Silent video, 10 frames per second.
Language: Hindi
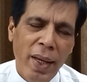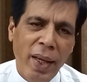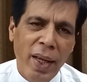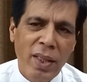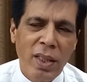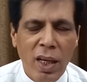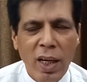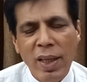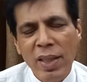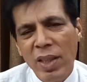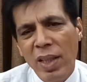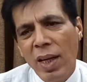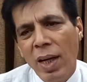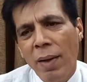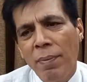एक केस लगा था इसी
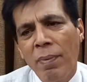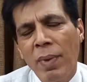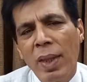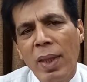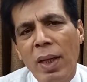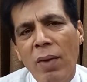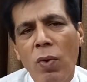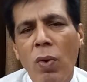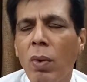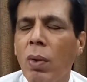तरह का कि वो